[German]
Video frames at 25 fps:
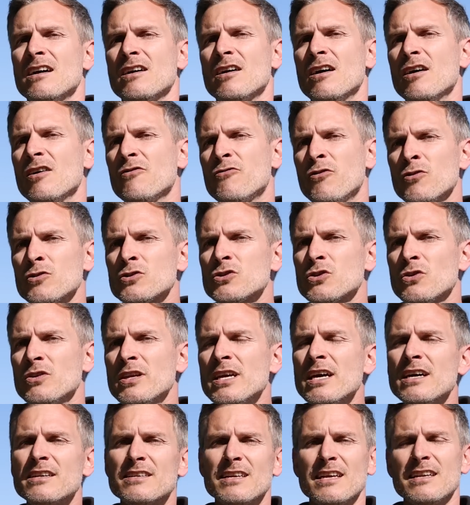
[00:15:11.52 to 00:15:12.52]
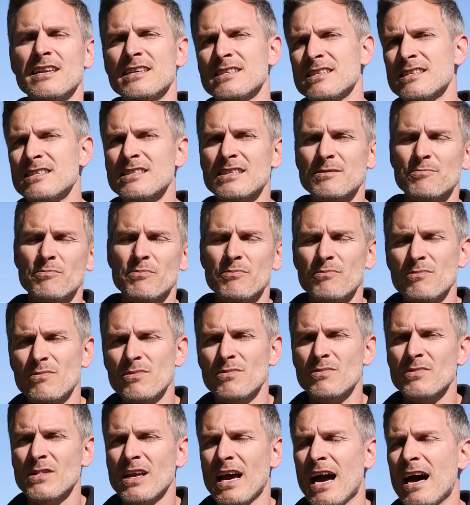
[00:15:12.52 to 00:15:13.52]
äh, funktioniert. Denn das ist
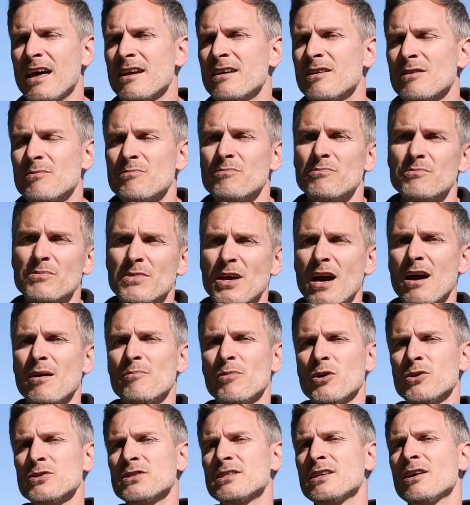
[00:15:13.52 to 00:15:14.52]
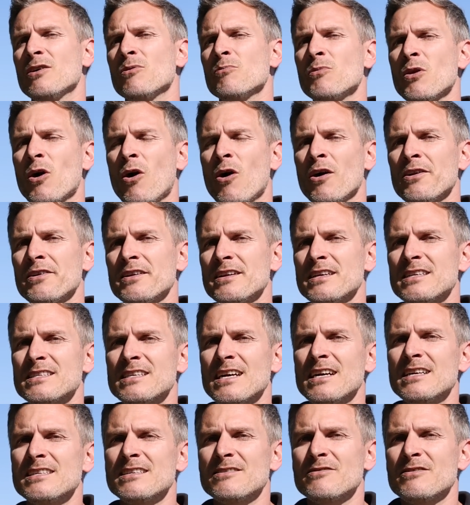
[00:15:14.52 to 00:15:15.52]
hm, gerade ja bei uns hier im Norden
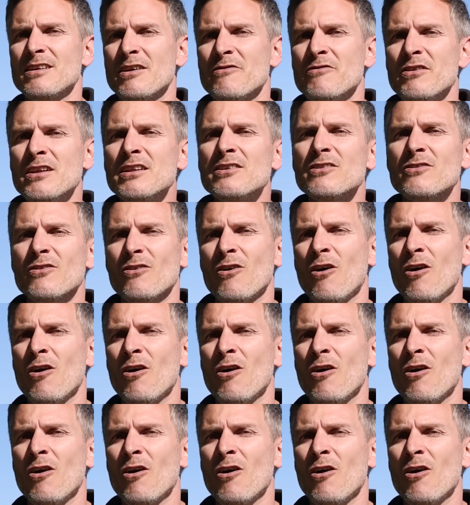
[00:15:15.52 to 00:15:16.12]
ist halt der Wind